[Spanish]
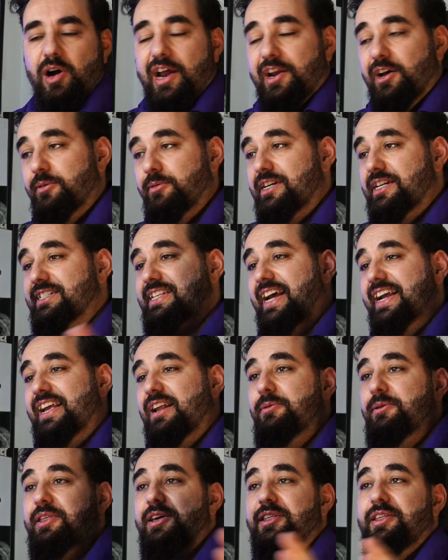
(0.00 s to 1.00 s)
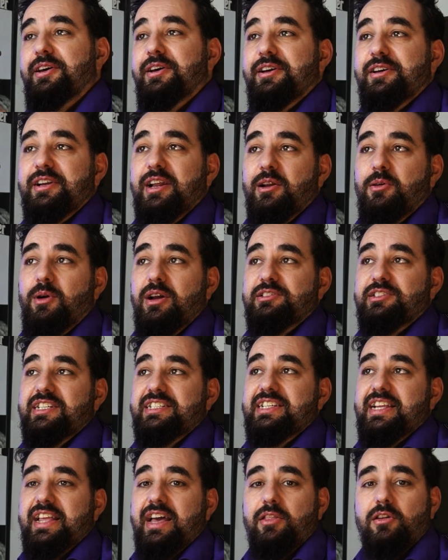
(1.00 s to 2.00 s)
Bueno, pues hasta aquí el vídeo de hoy en el cual os he
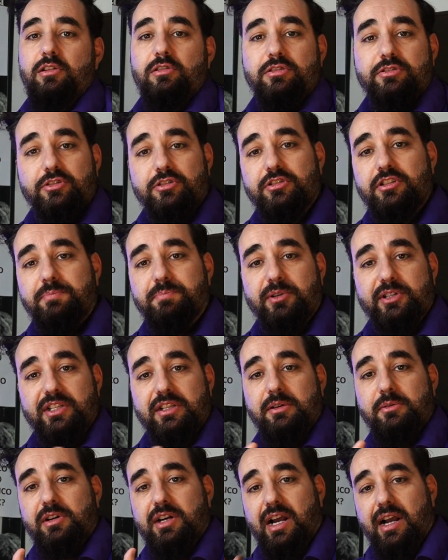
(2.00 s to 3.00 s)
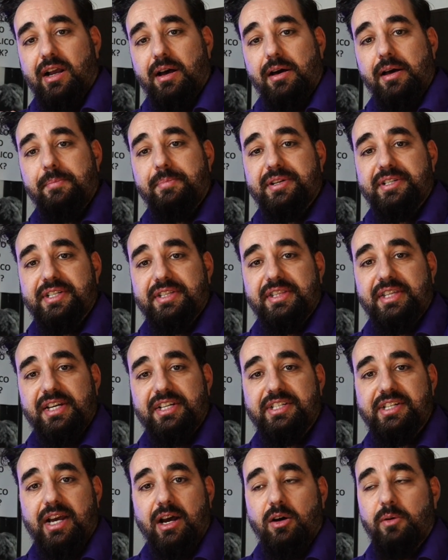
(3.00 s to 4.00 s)
enseñado los dos dispositivos que acaba de
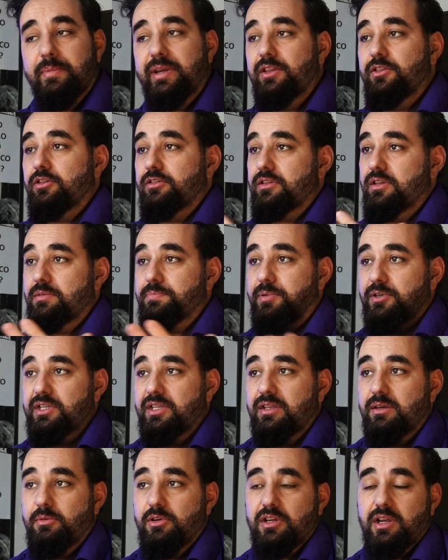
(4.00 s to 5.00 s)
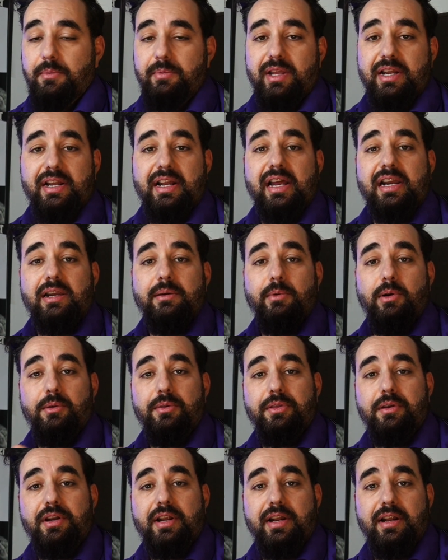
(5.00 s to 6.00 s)
presentar Xiaomi, dos dispositivos que vienen a
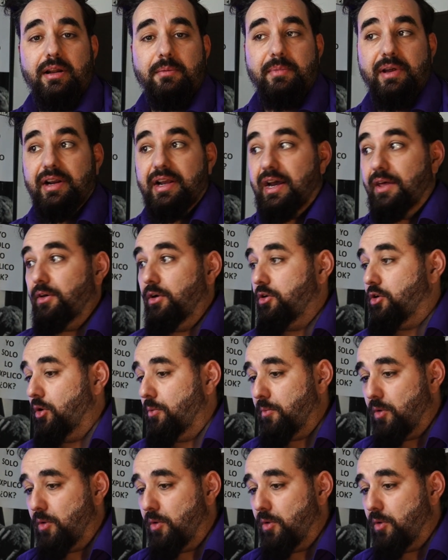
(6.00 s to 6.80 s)
revolucionar el mercado